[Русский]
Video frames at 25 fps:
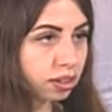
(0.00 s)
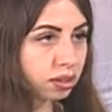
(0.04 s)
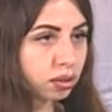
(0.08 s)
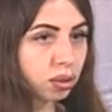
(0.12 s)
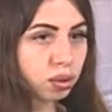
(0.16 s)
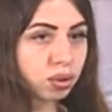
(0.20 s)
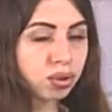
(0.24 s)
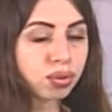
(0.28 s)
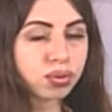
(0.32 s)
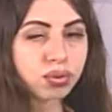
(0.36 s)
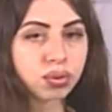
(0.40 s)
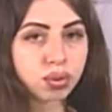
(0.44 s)

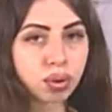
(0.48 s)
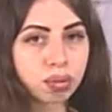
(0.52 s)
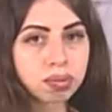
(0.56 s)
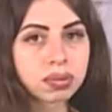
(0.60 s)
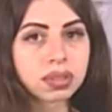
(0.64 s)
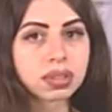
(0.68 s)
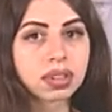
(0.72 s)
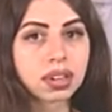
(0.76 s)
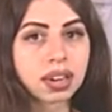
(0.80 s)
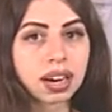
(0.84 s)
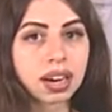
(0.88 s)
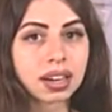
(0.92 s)
То есть,
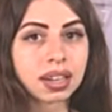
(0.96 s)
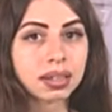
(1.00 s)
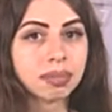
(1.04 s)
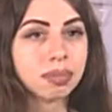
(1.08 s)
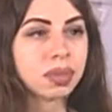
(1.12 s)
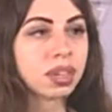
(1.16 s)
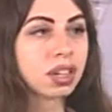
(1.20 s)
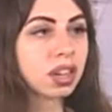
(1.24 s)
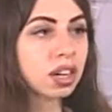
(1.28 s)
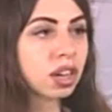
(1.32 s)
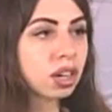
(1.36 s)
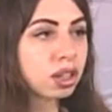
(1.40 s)
собственно, как и
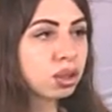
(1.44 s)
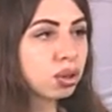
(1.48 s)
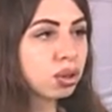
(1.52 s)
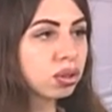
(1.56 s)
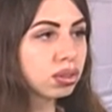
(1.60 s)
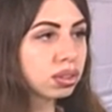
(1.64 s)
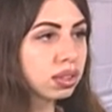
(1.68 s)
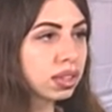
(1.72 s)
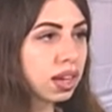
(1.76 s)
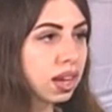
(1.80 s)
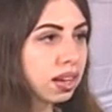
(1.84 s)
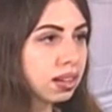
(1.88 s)

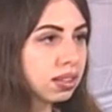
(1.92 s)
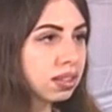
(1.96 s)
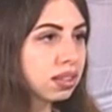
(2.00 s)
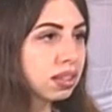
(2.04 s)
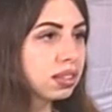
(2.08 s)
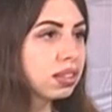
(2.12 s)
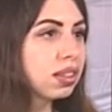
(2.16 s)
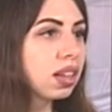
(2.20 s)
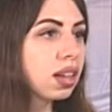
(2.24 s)
микрорайон Ялты,